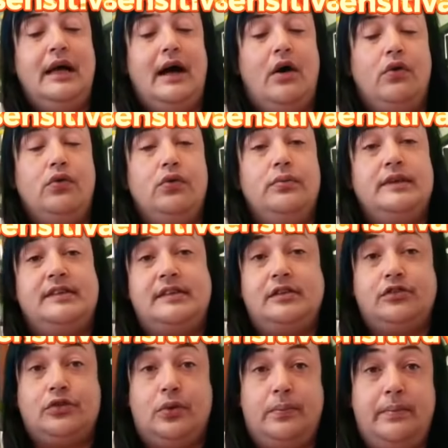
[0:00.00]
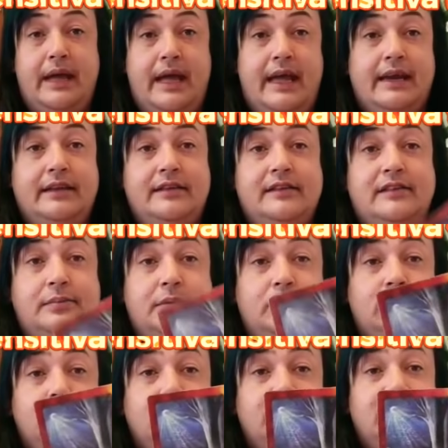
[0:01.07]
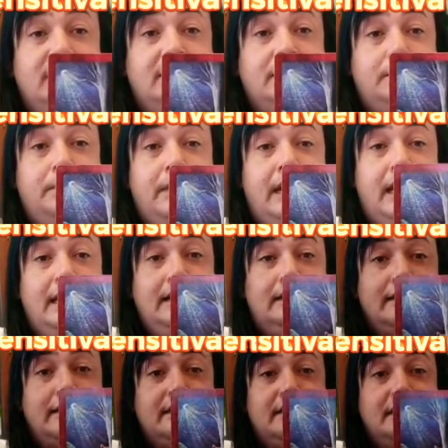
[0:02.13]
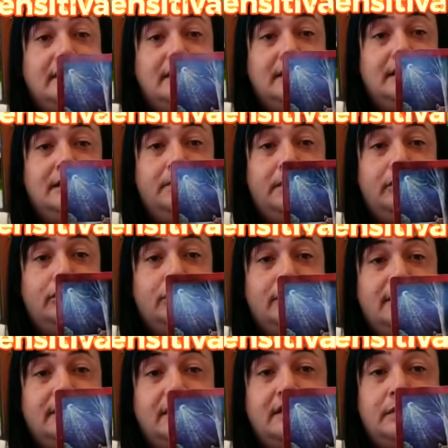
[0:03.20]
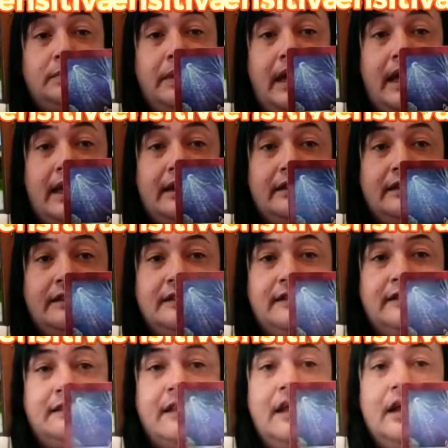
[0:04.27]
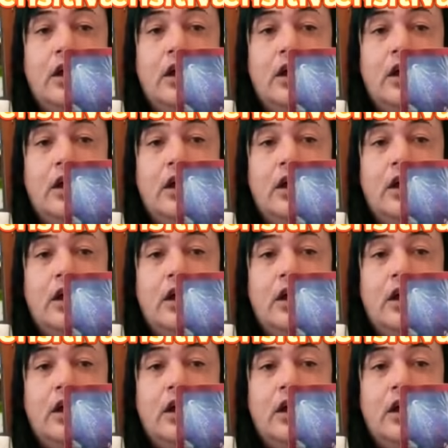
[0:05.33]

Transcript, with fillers: algumas descobertas, pessoas espreitas e pessoas espertas,